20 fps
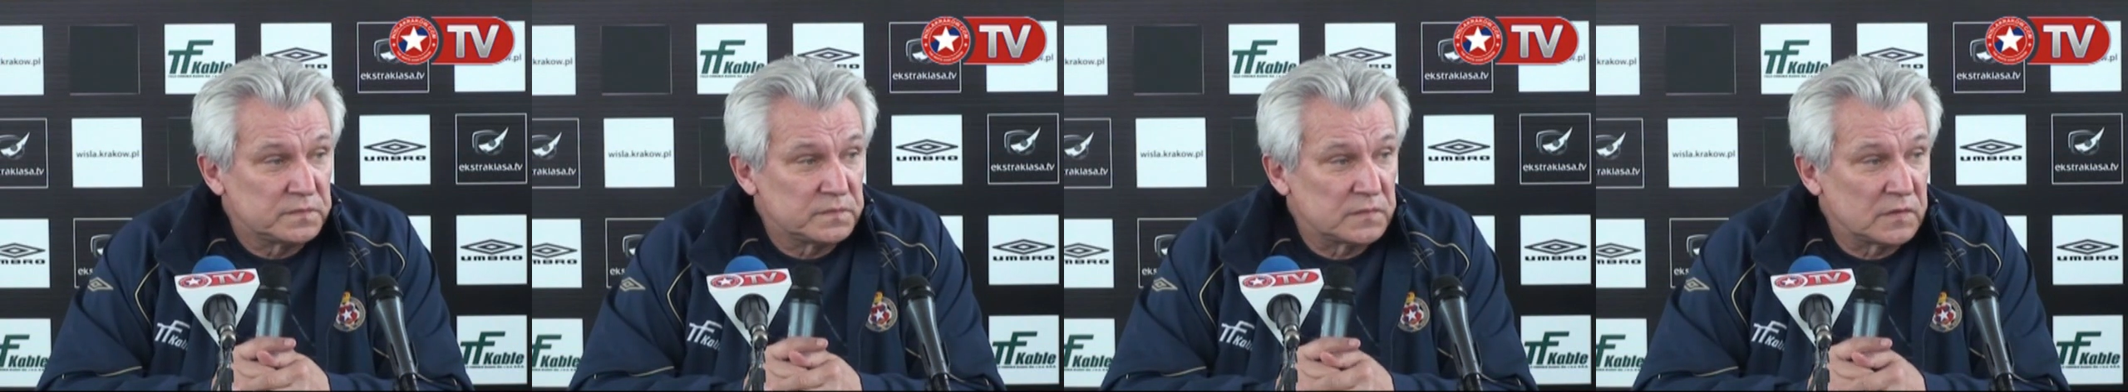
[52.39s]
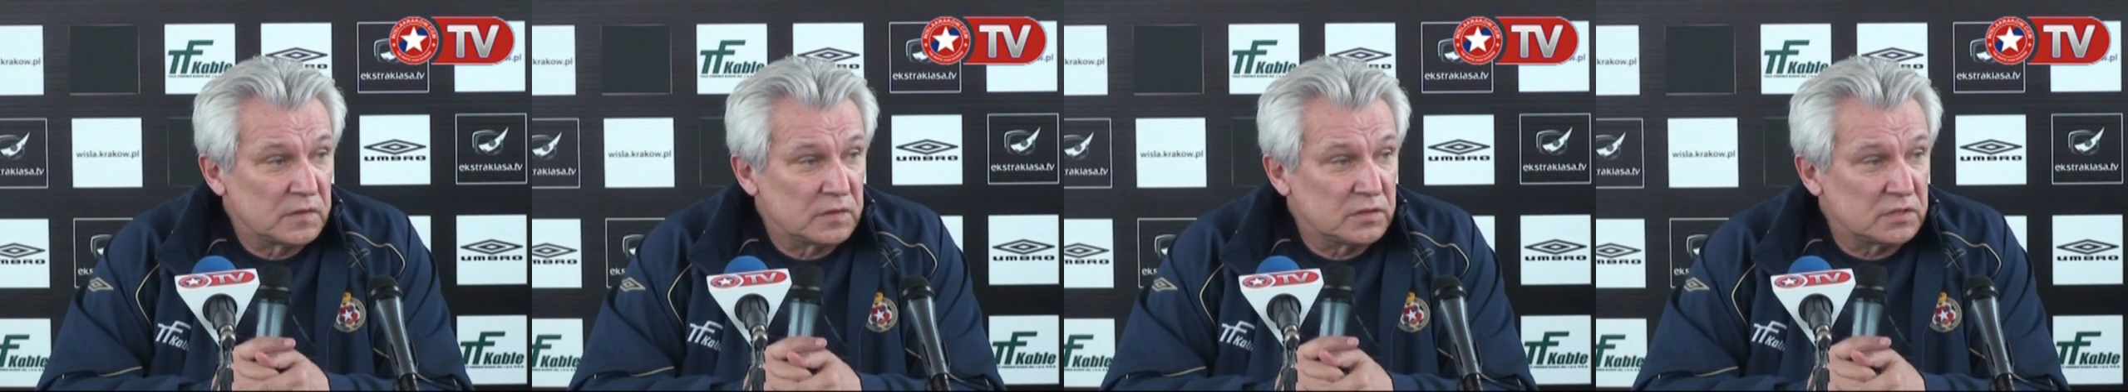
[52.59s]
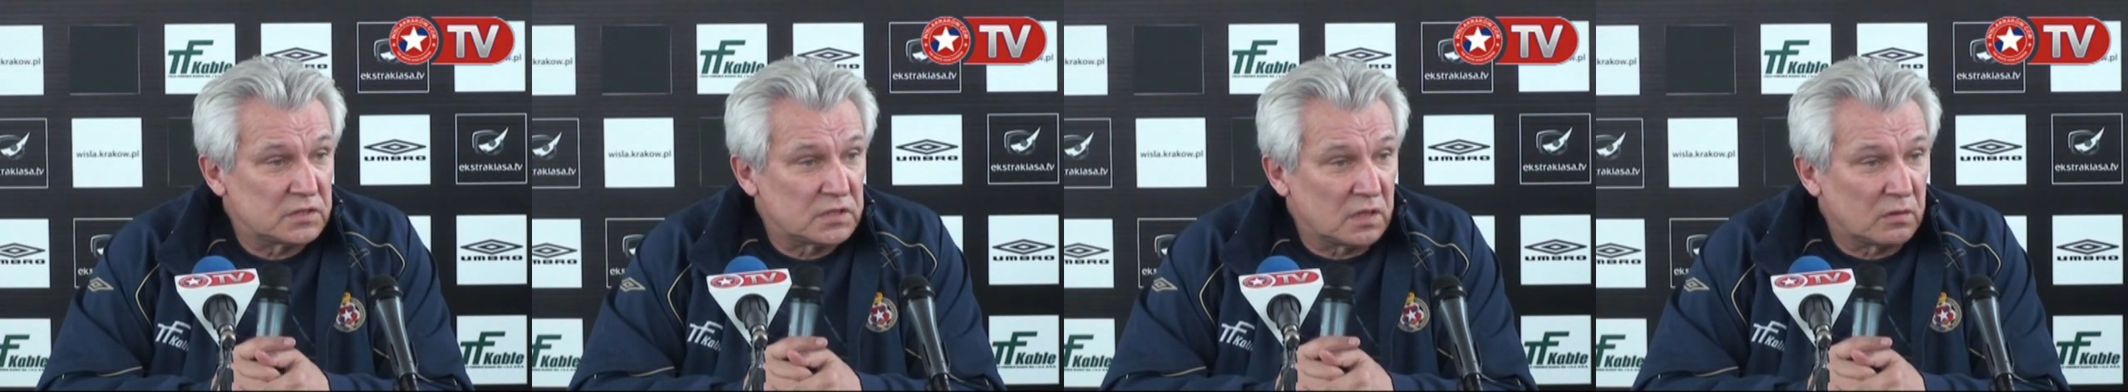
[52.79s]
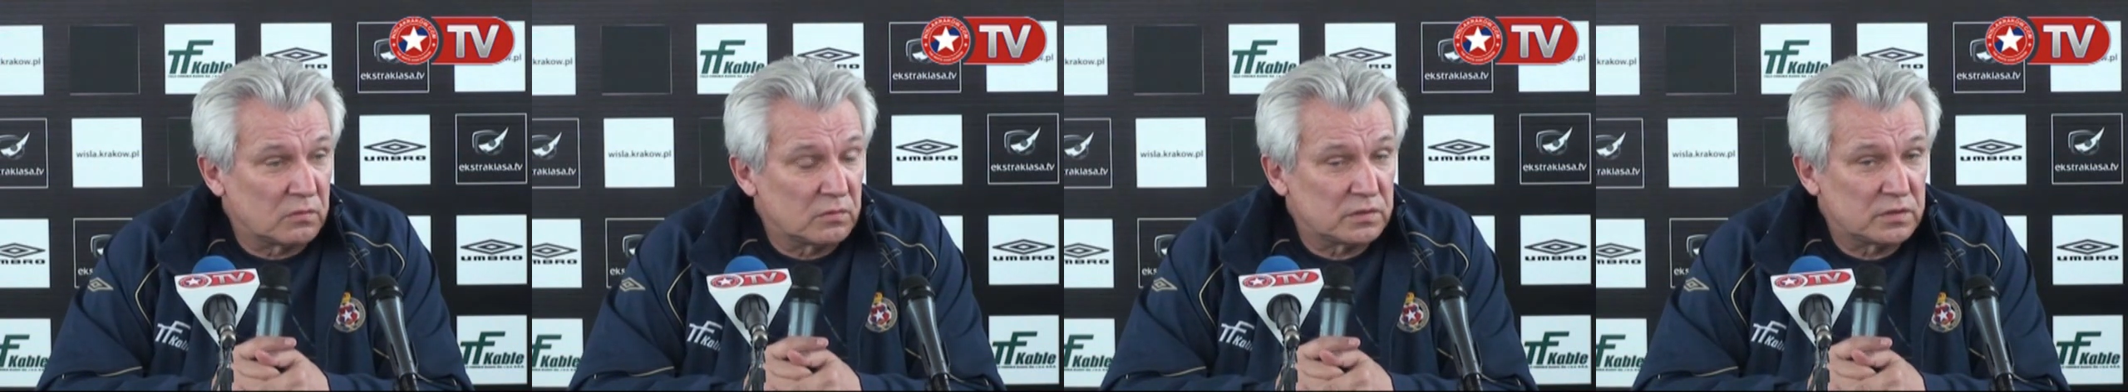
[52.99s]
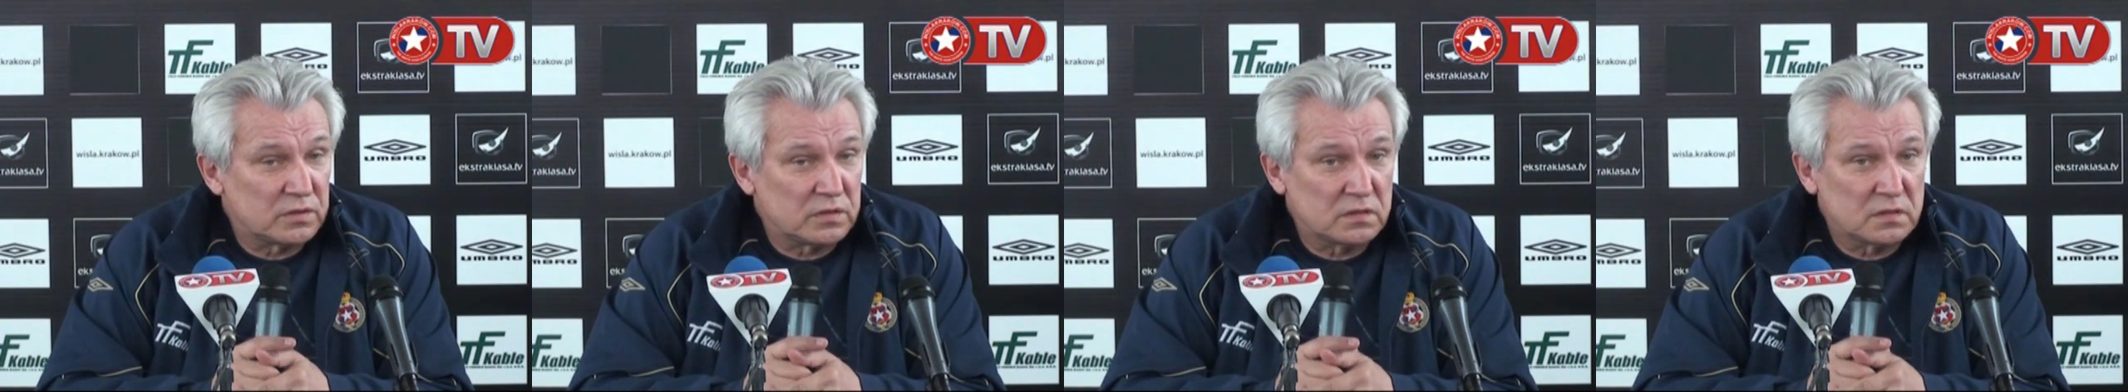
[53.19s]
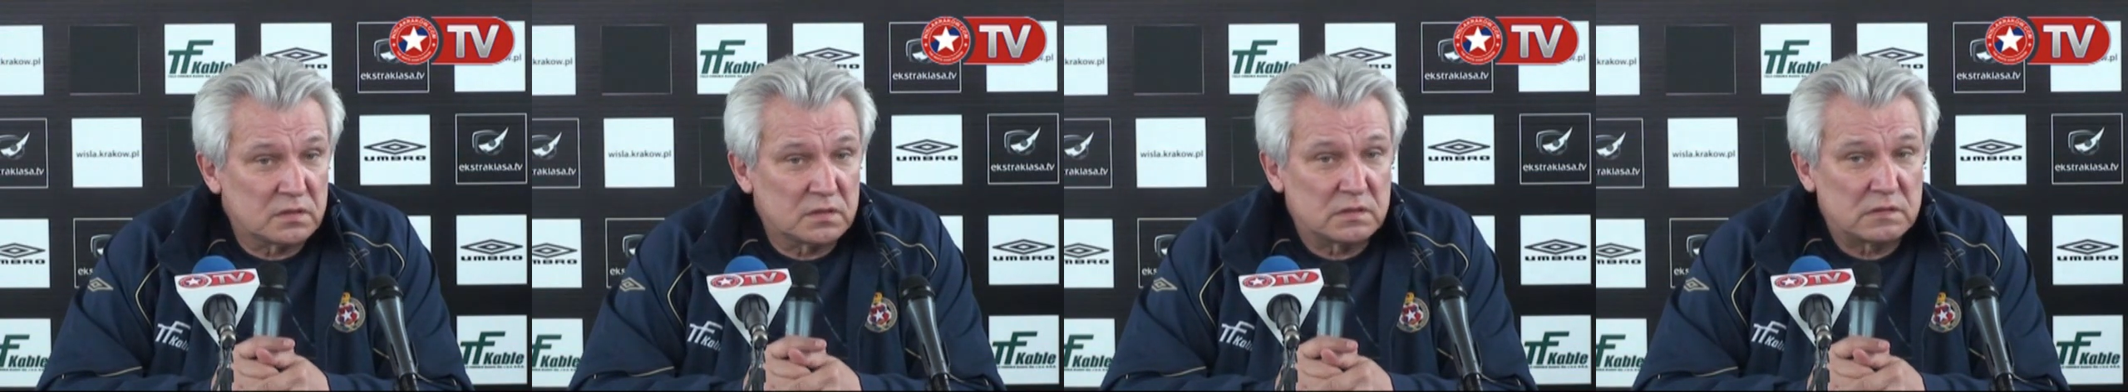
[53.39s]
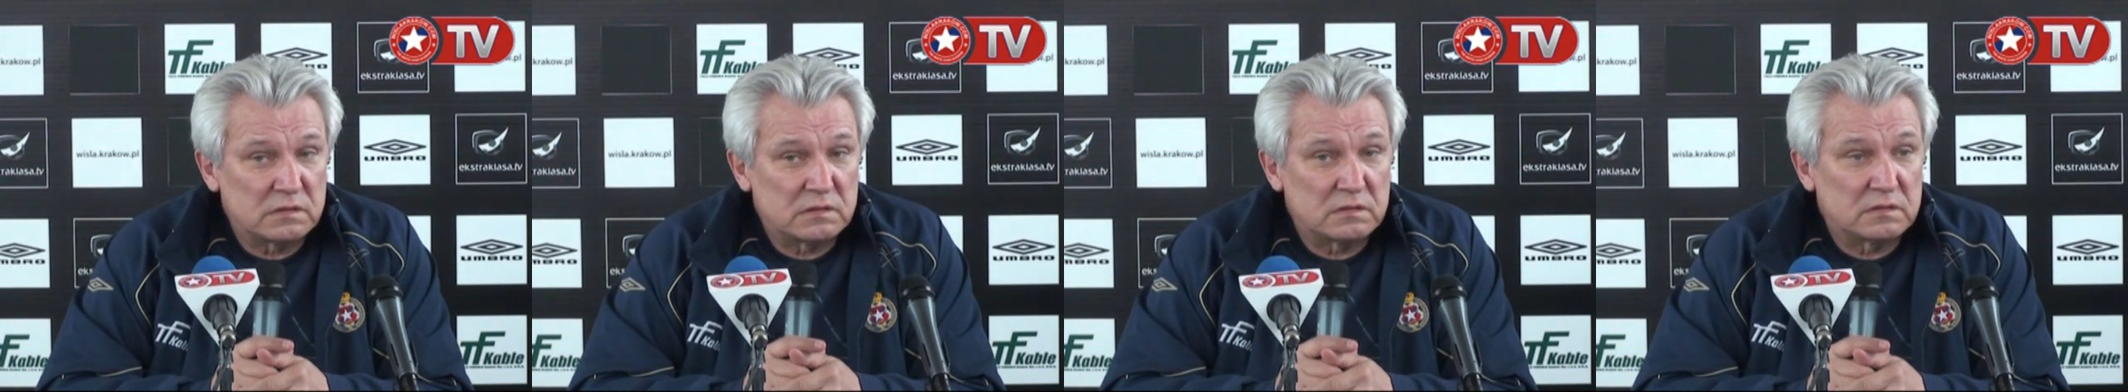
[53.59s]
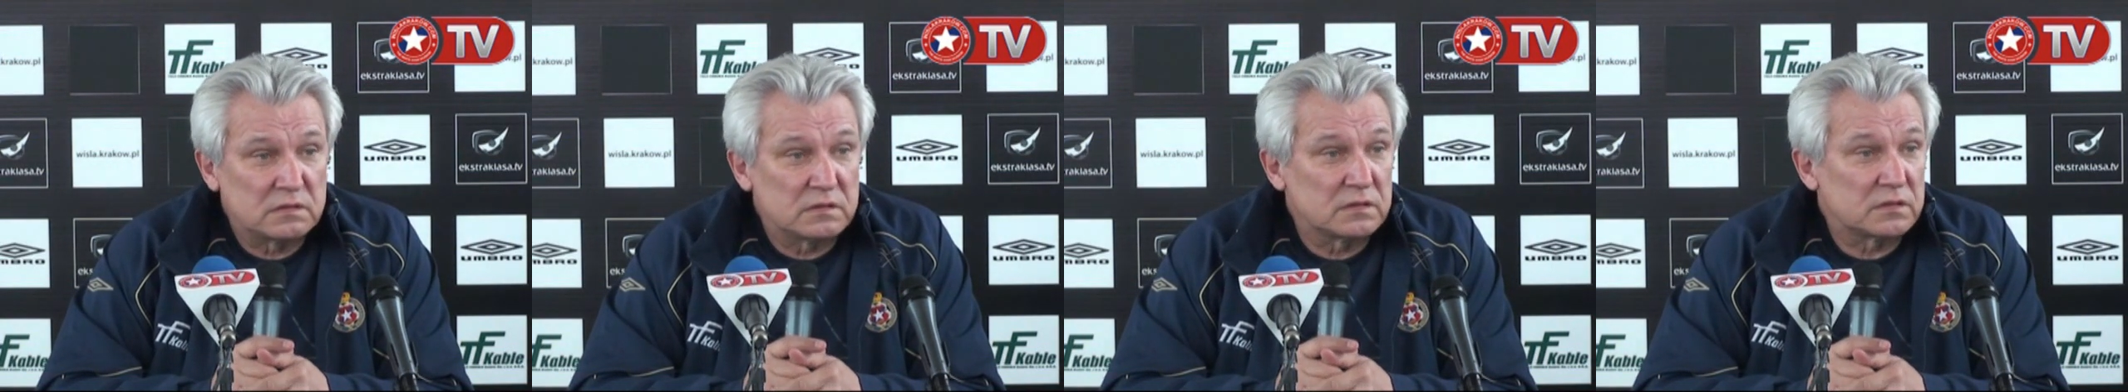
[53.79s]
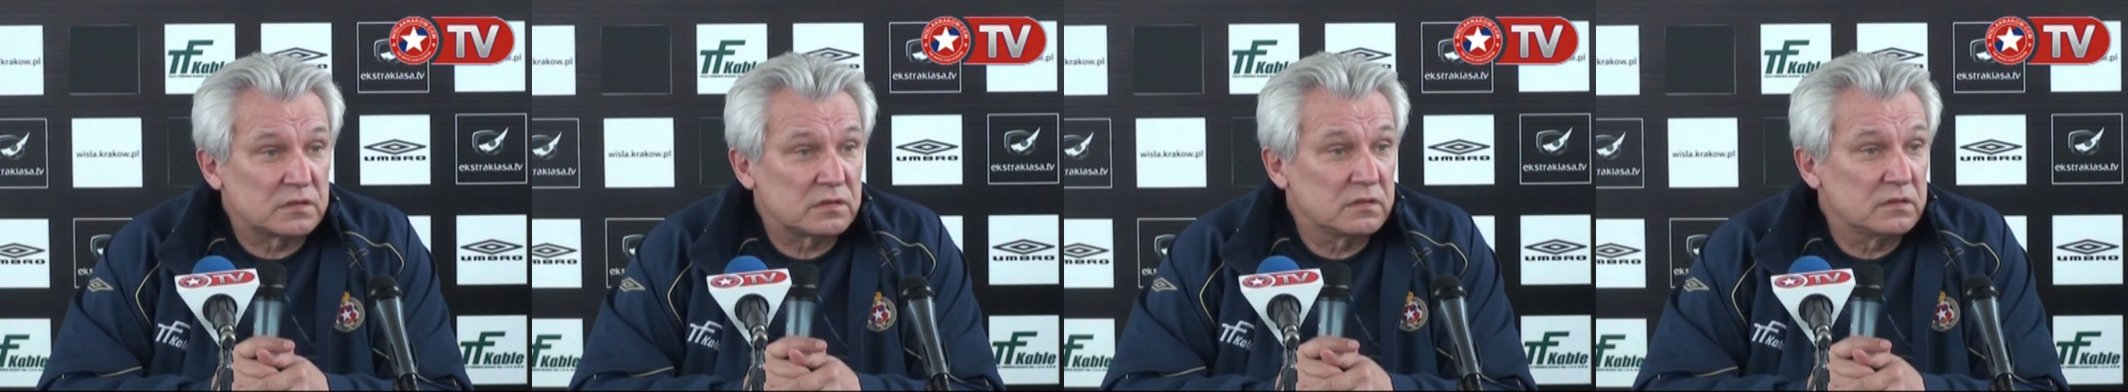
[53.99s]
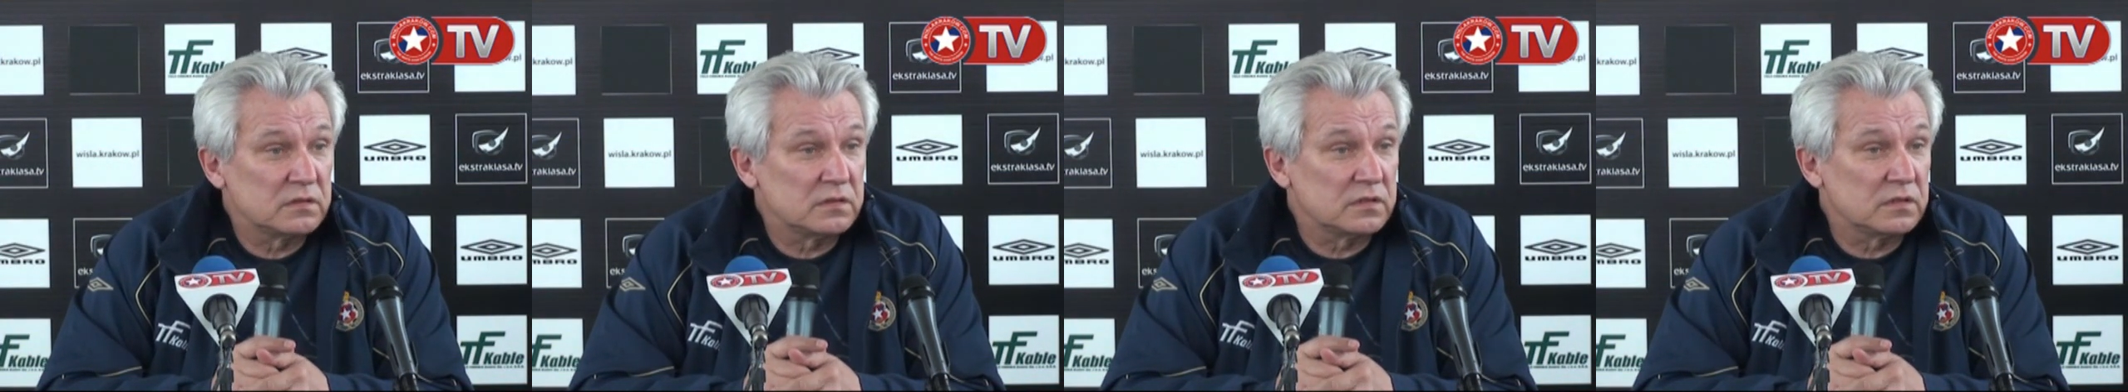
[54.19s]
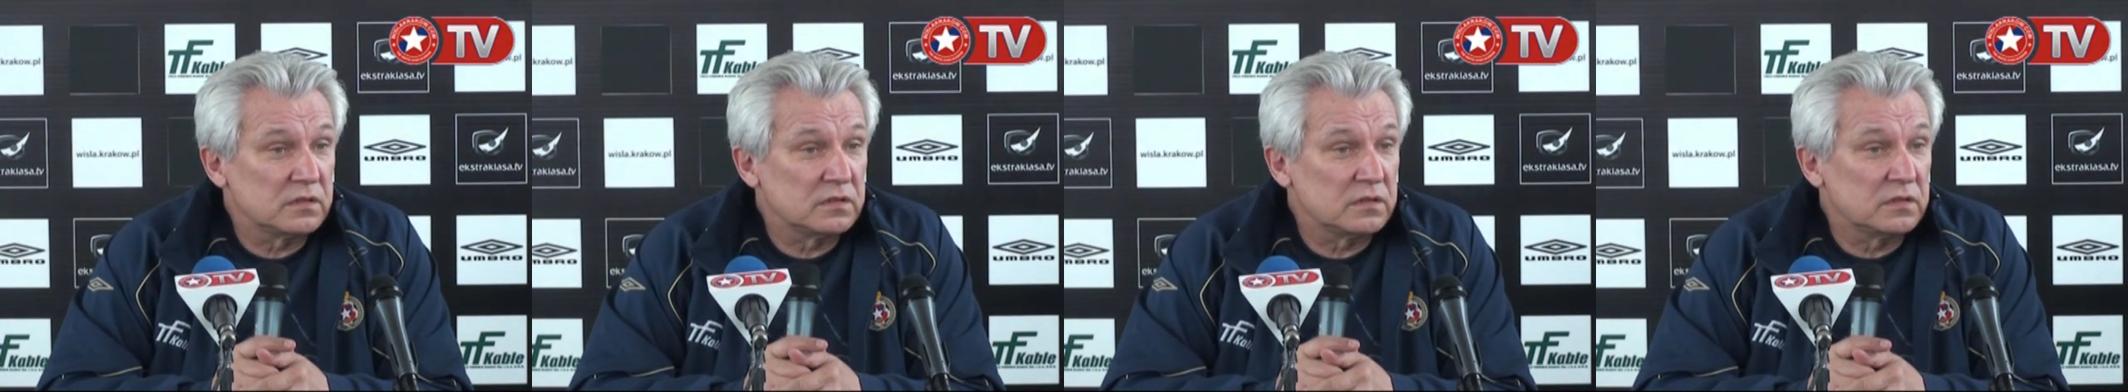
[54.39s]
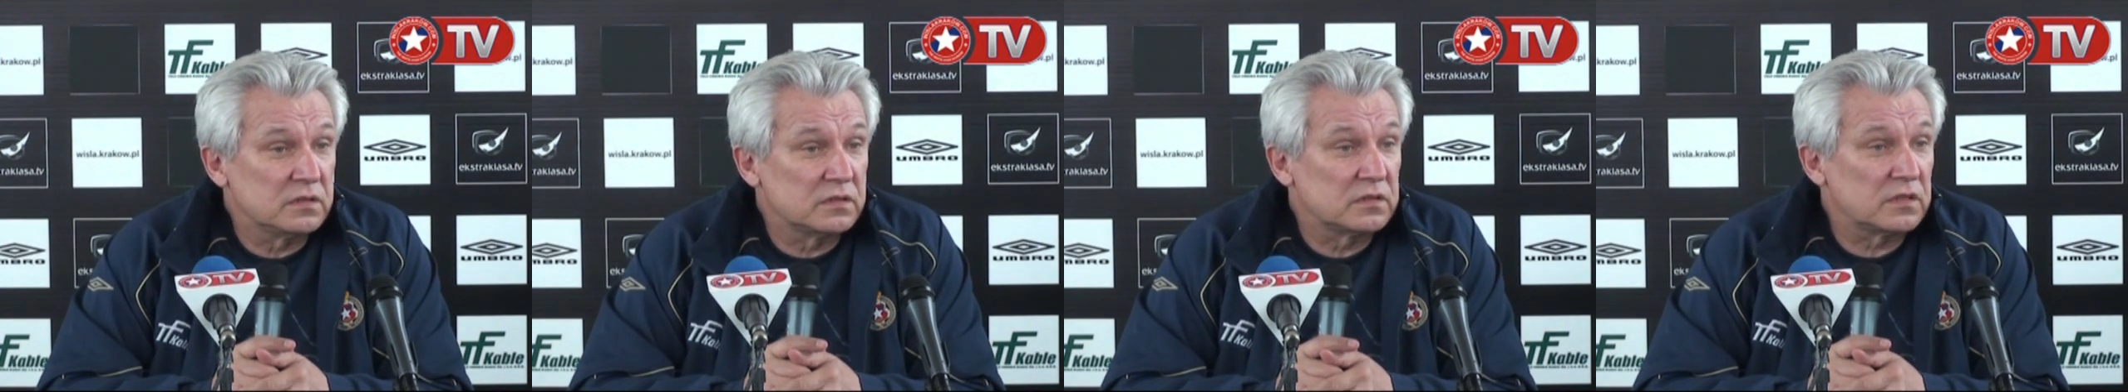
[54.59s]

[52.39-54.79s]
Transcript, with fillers: No i stało się i, i,